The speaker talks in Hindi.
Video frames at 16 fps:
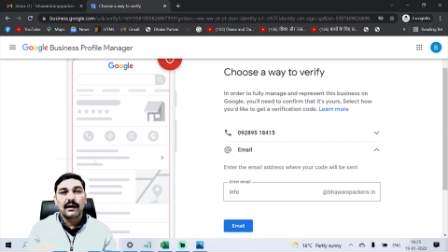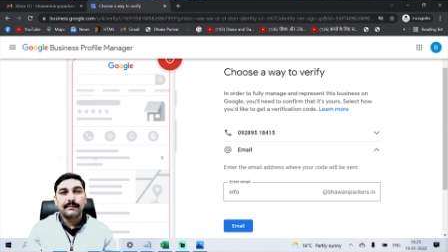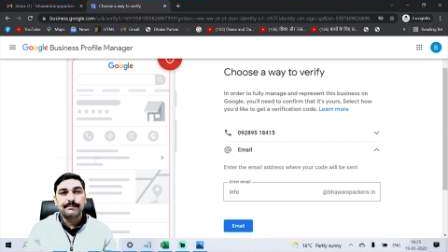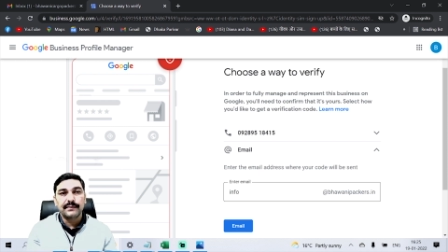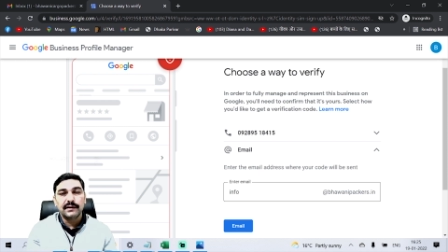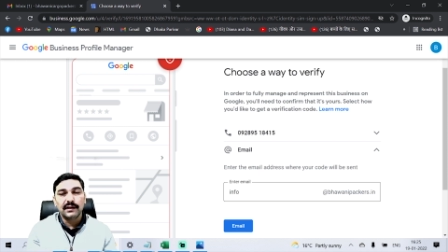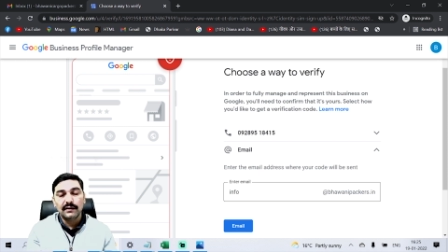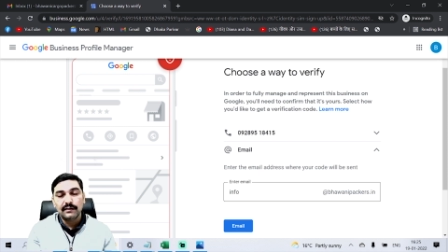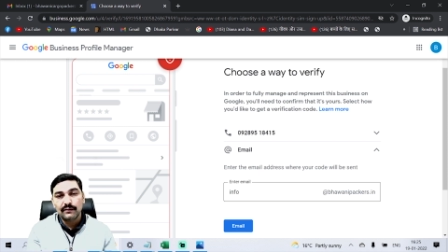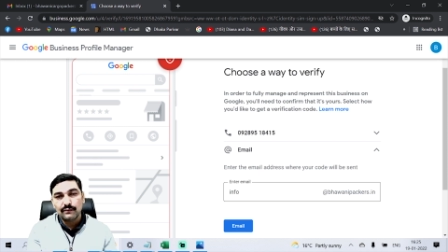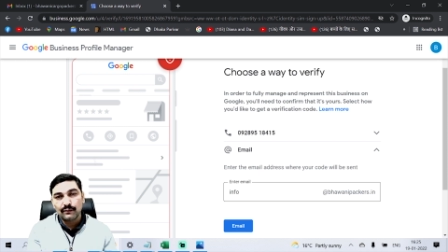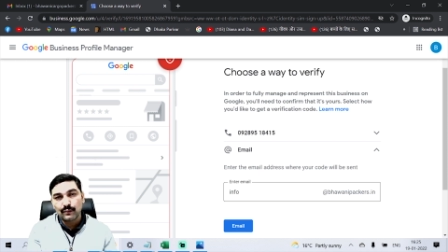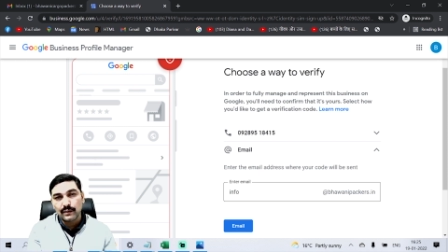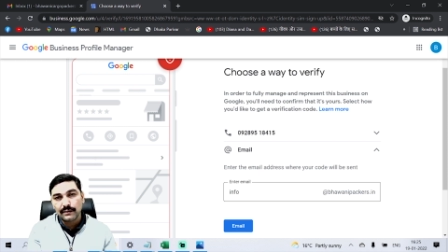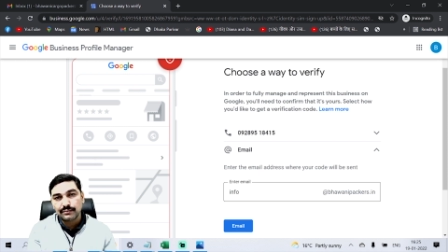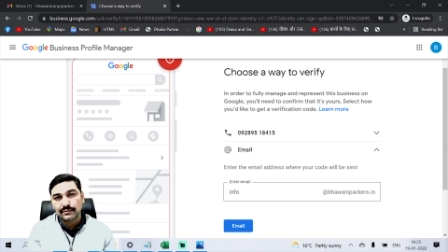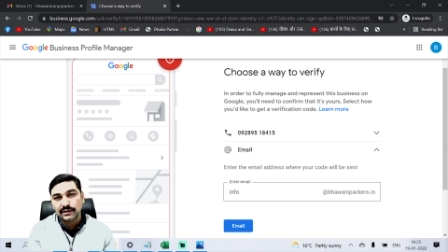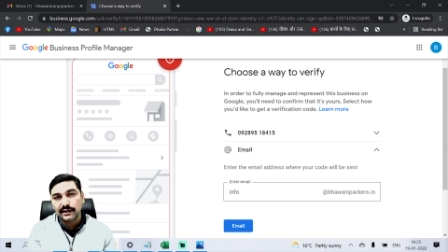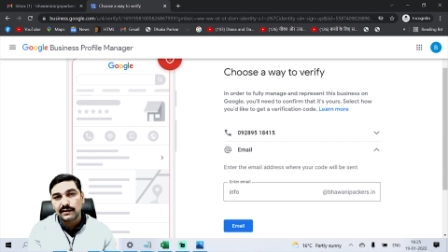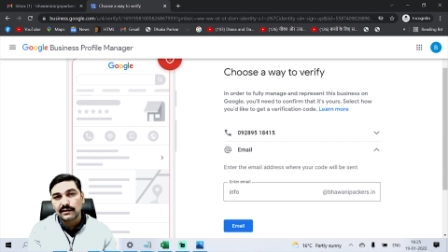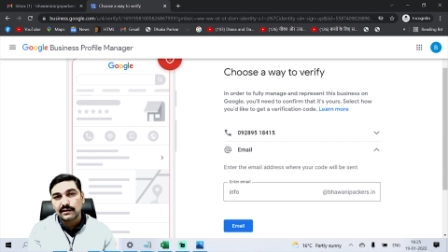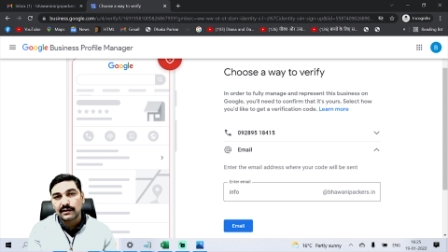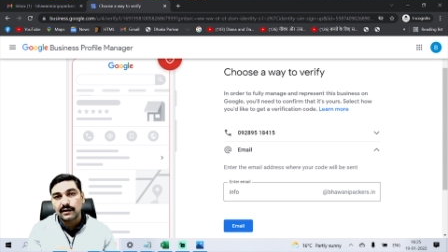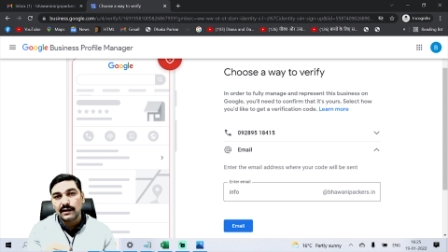अपने
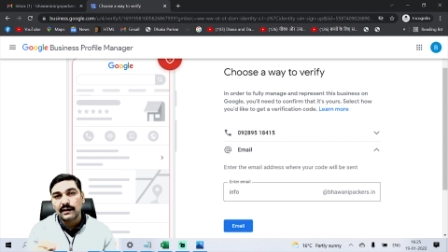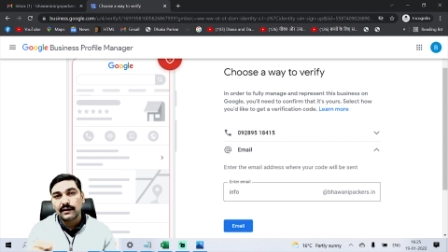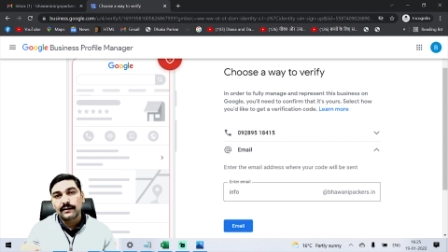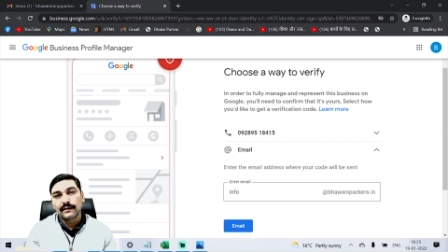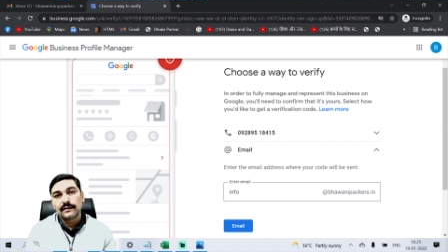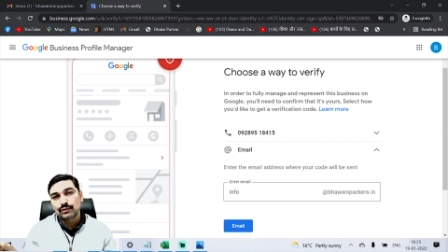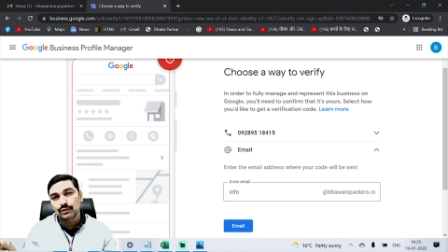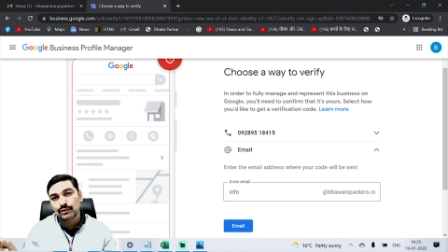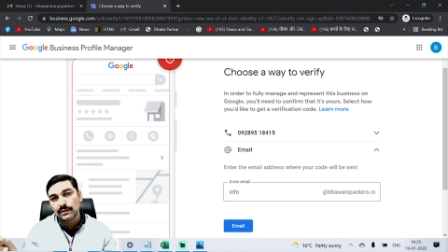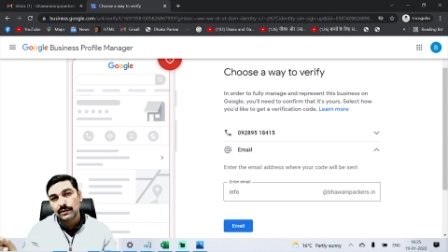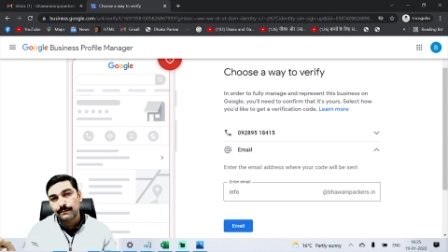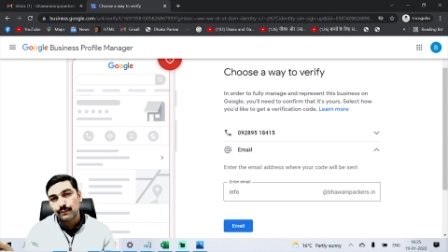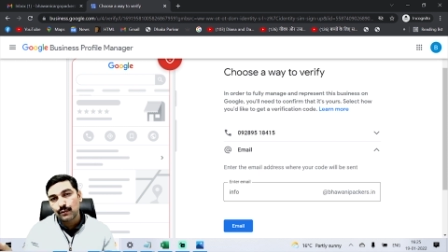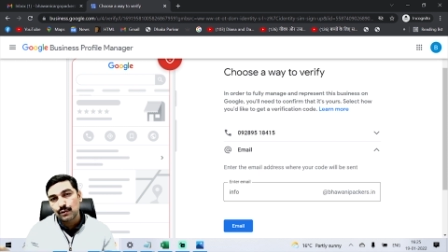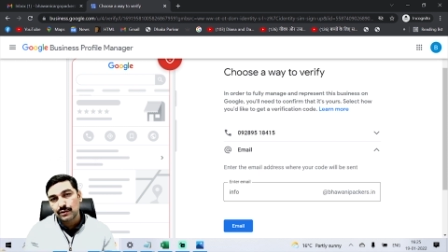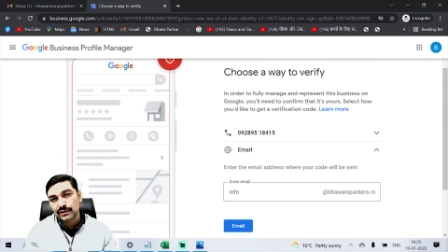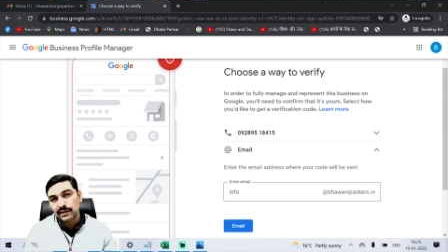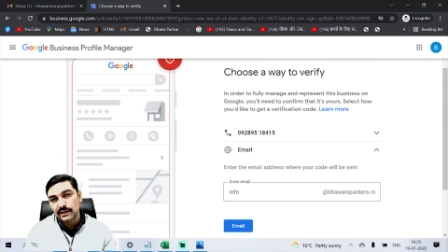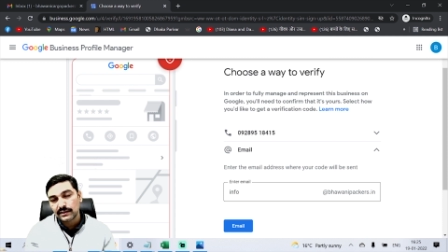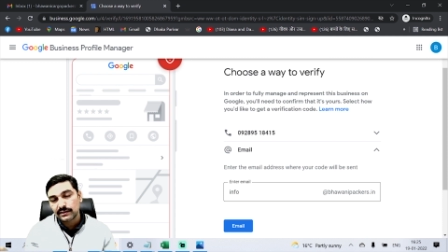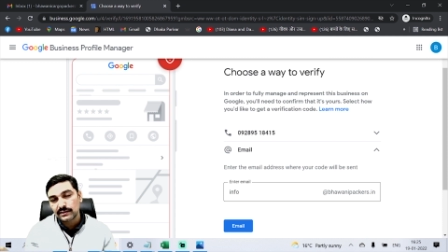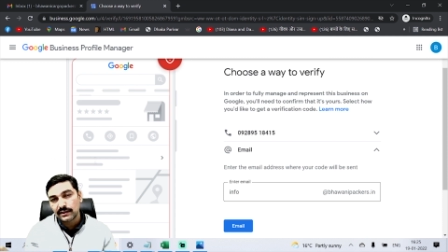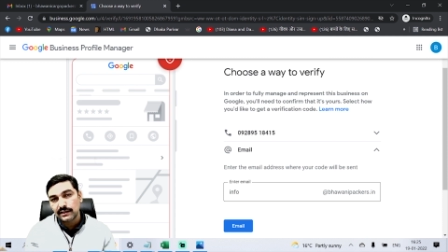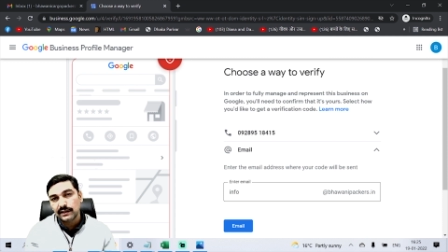वेबसाइट का जो सपोर्ट
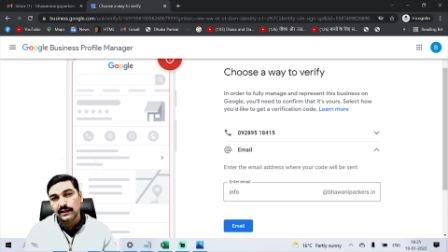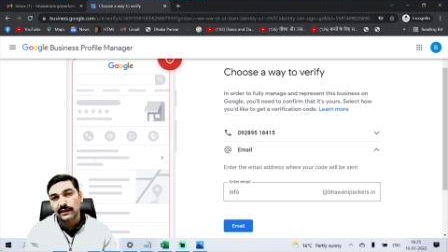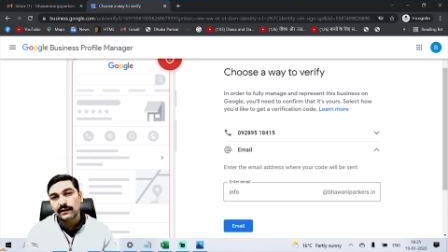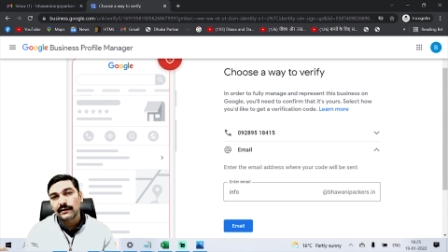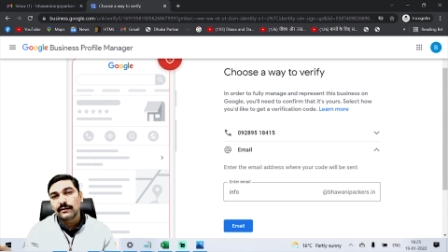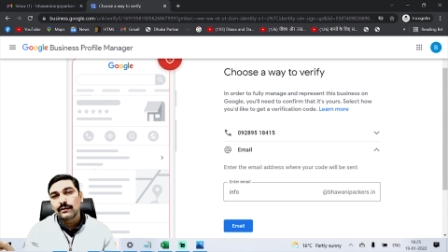सेक्शन है